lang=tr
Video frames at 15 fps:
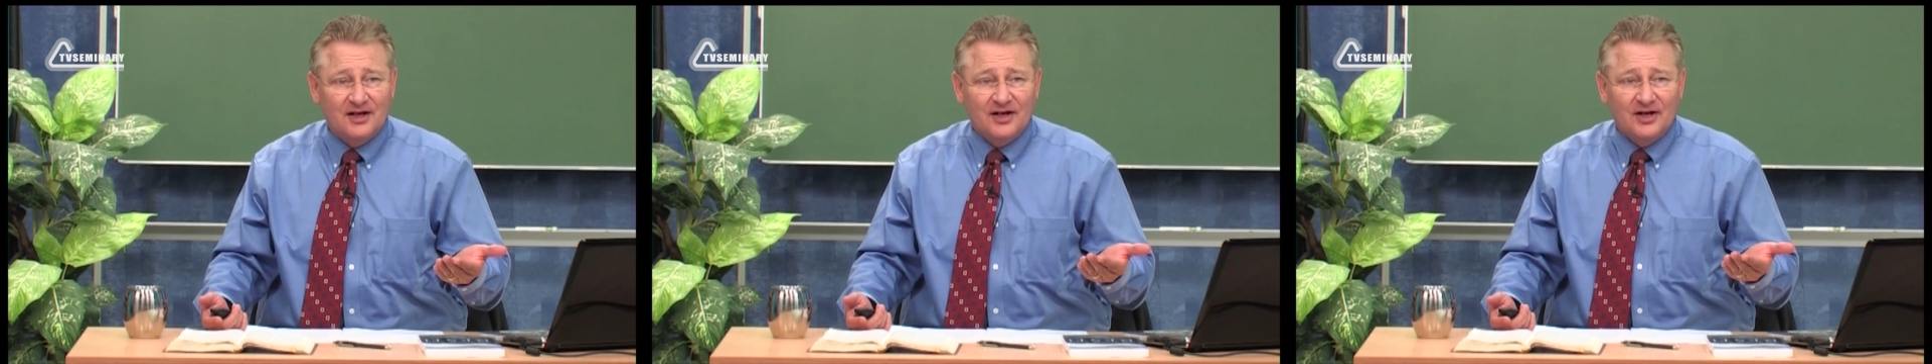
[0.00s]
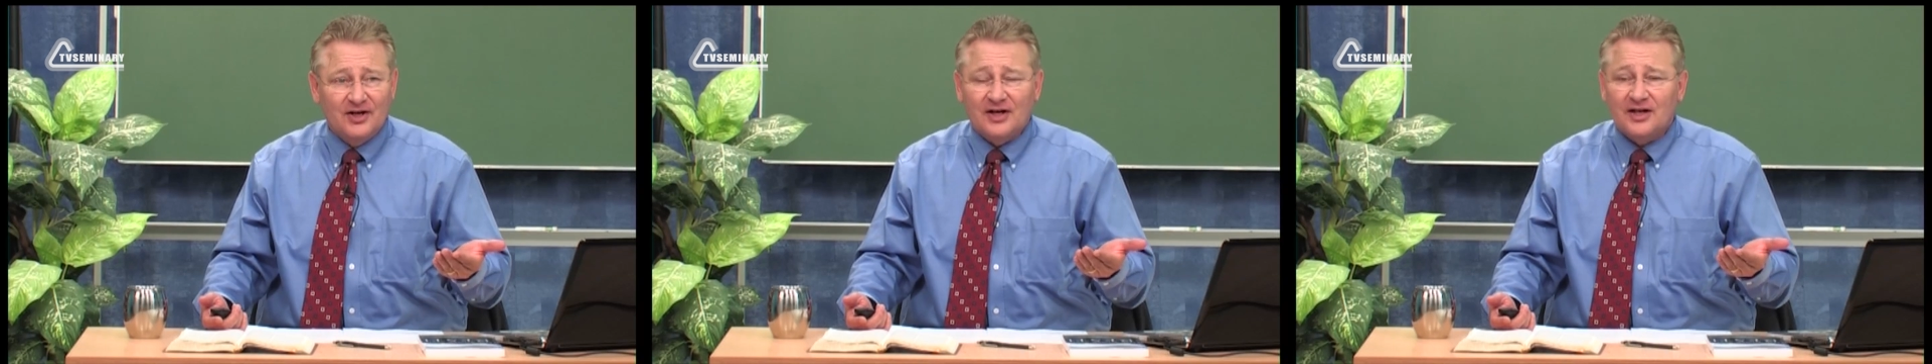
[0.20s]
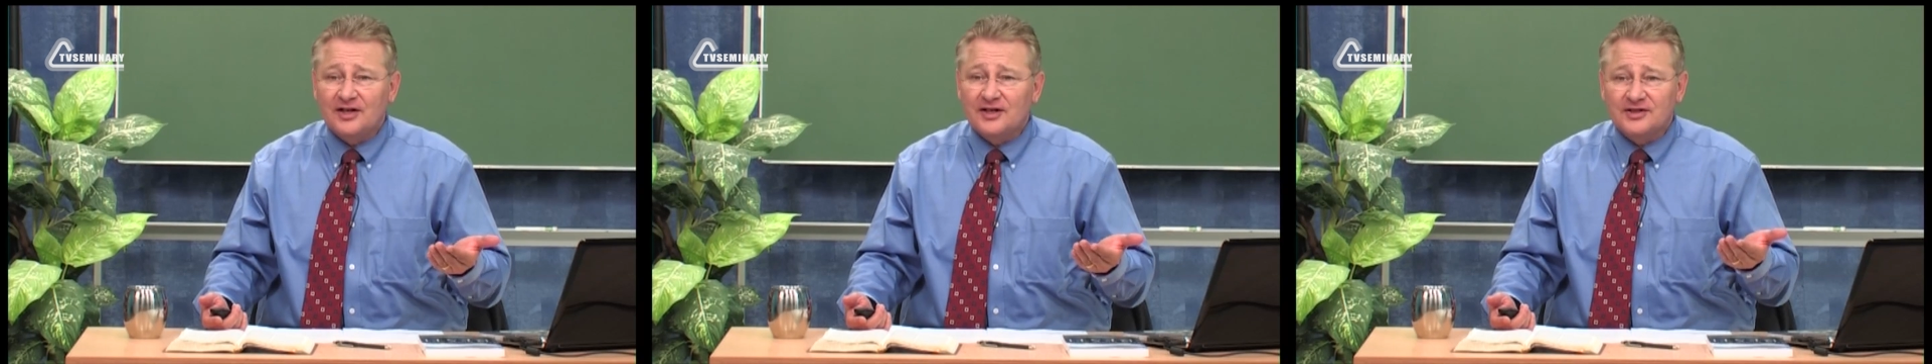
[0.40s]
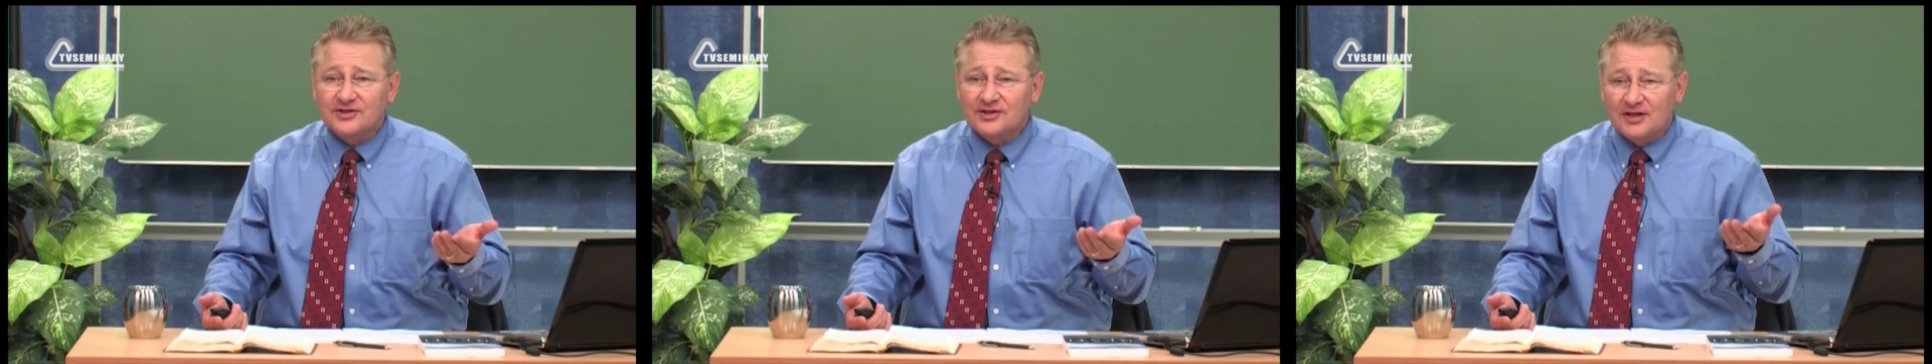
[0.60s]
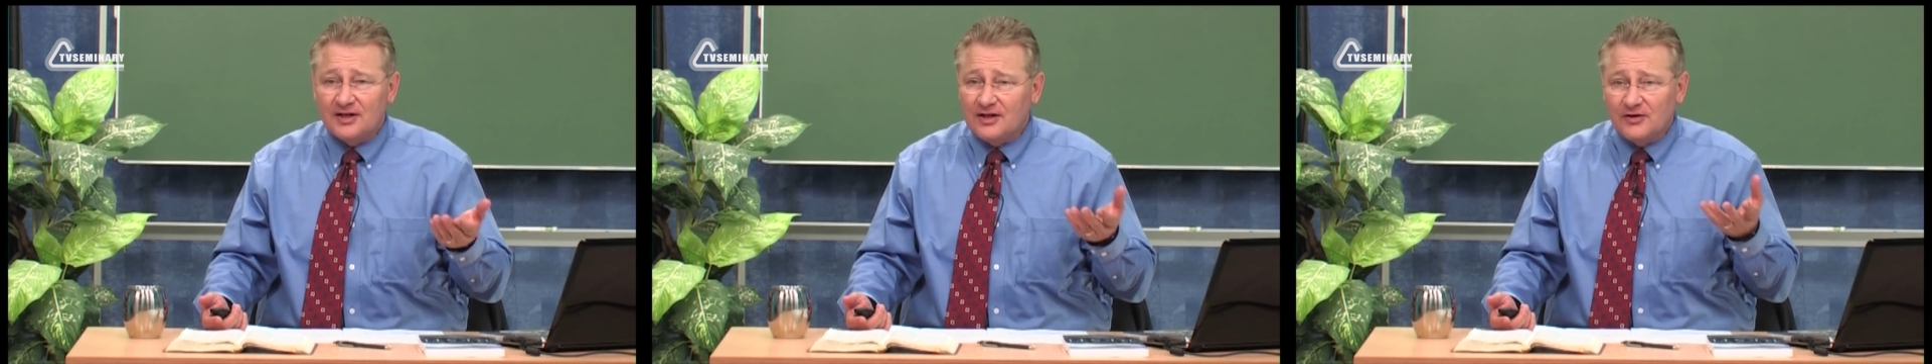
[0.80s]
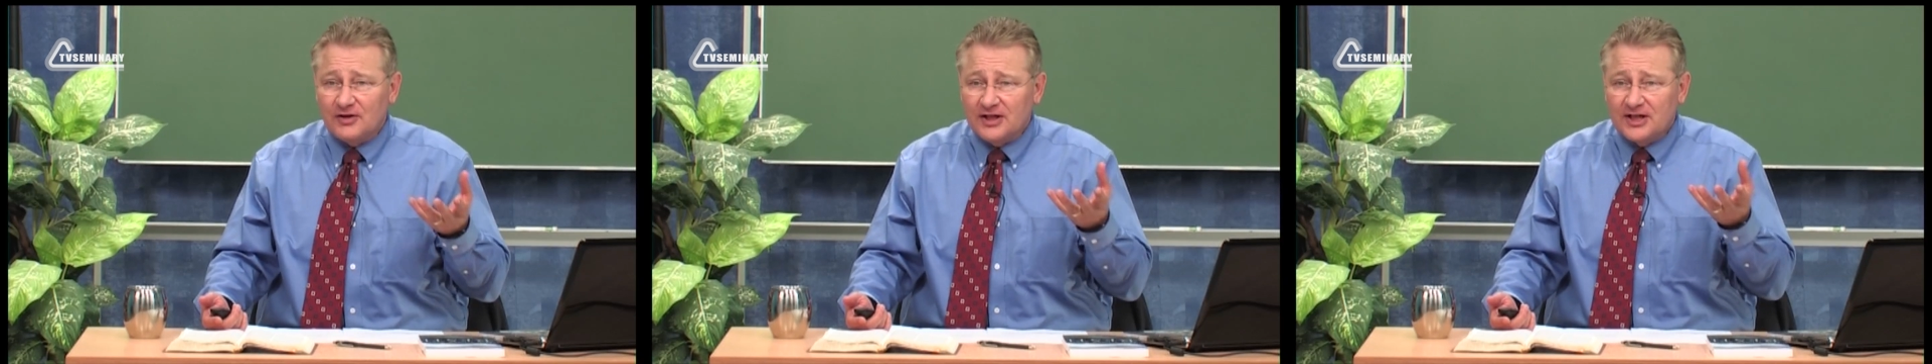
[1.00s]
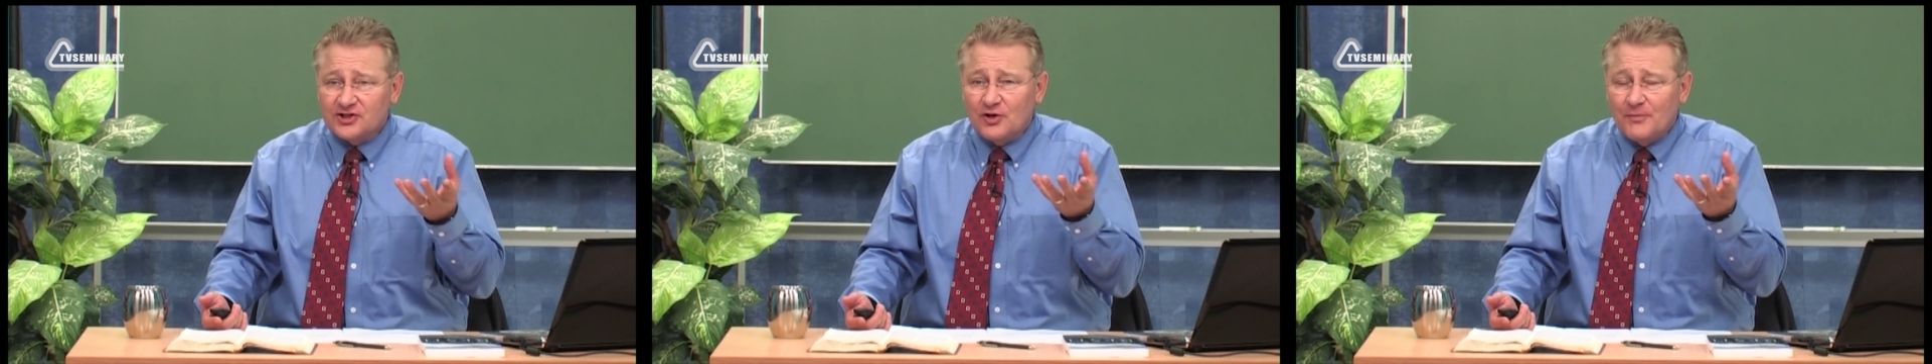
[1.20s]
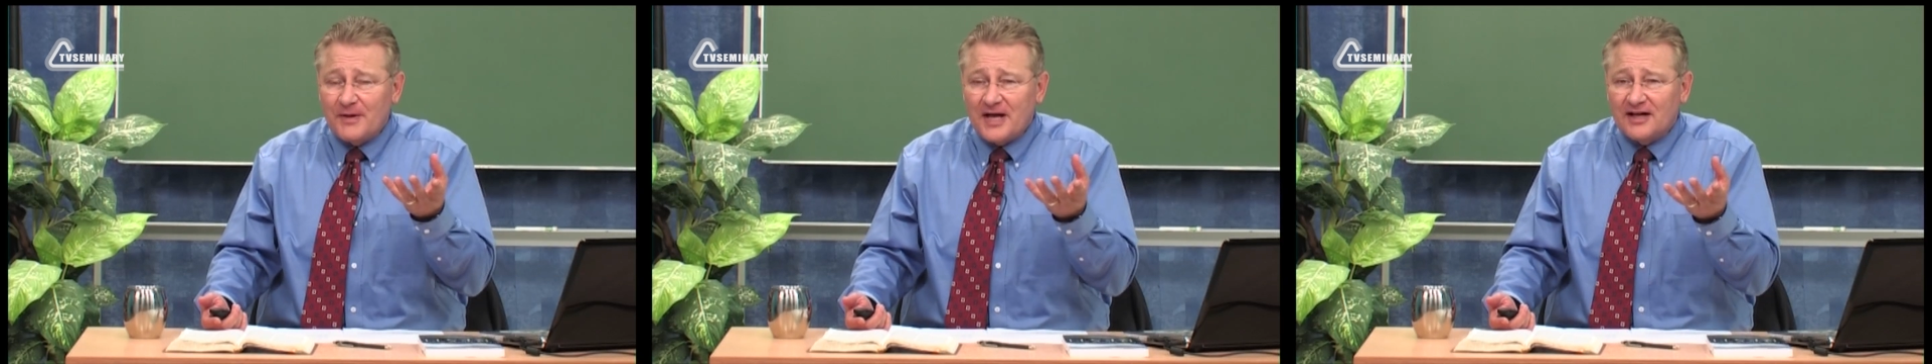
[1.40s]
Yeniden uyku
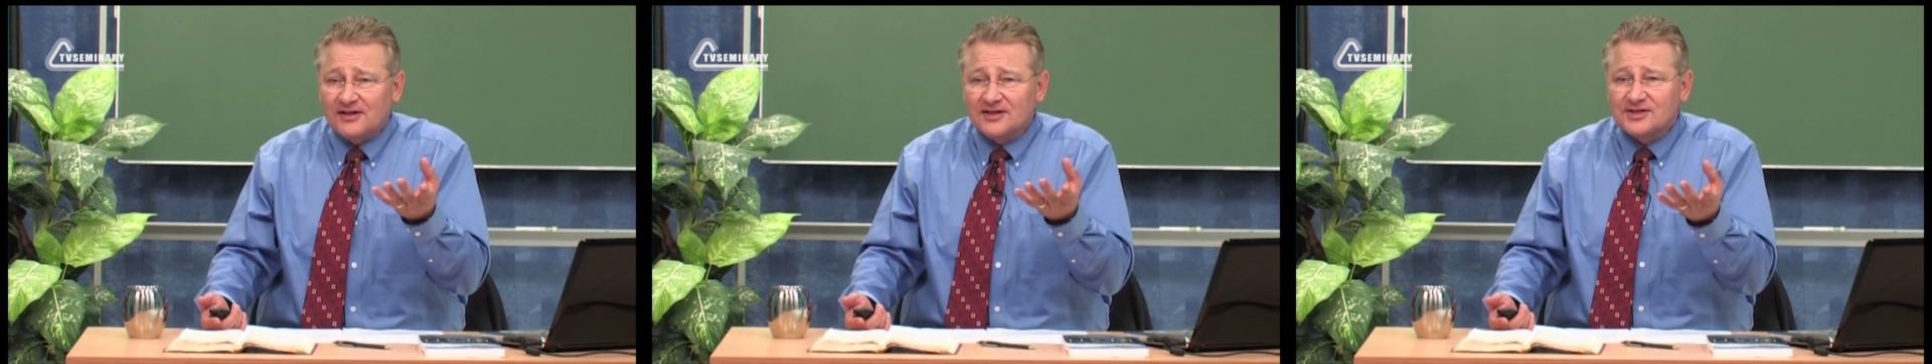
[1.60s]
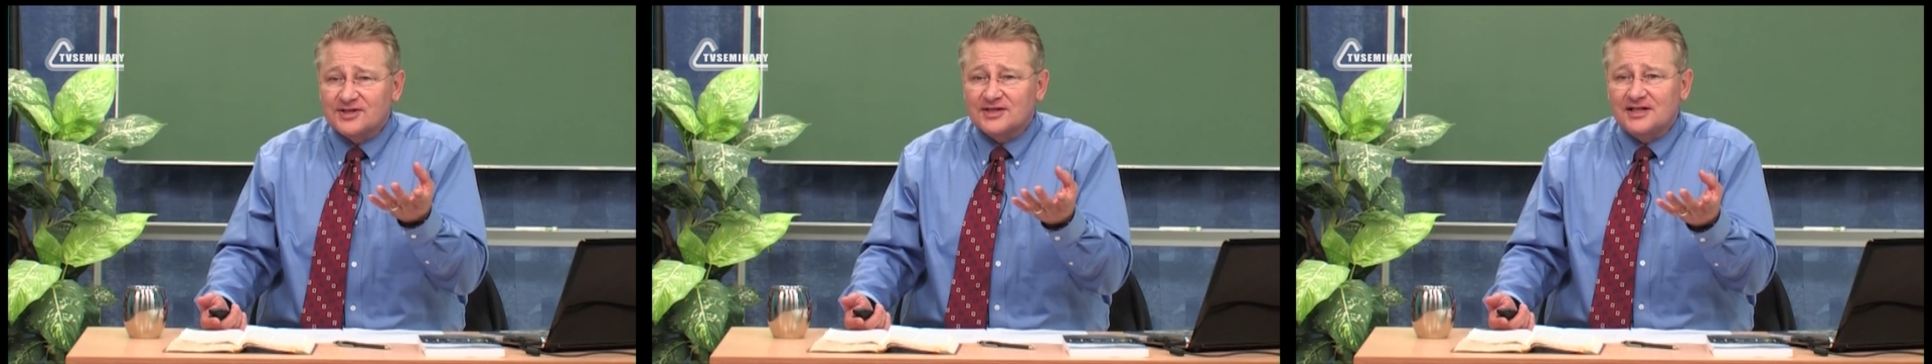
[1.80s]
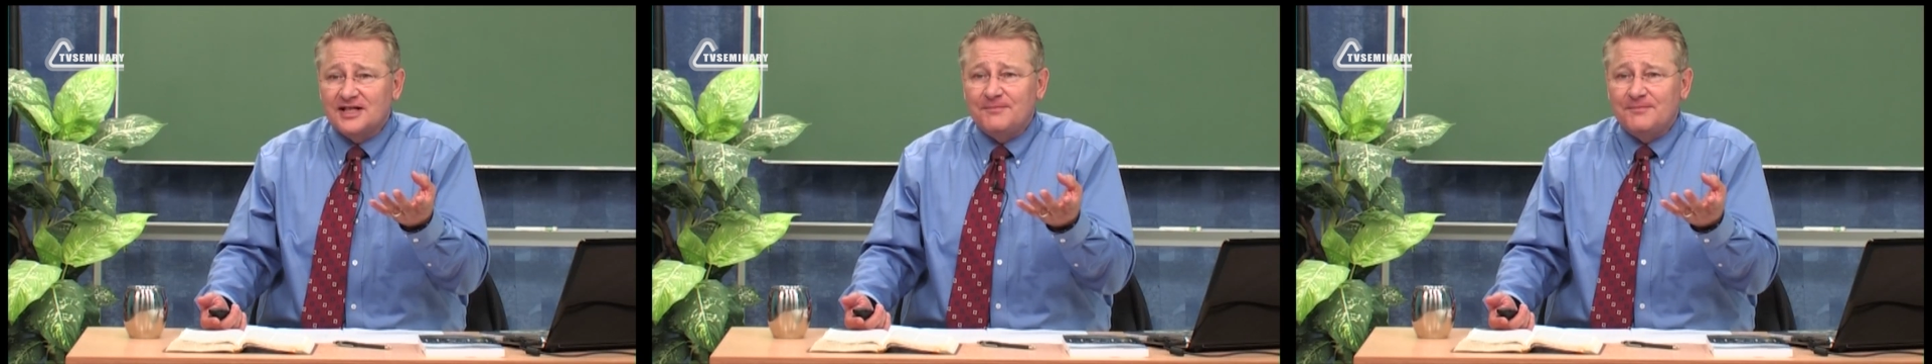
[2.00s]
örneğini verelim.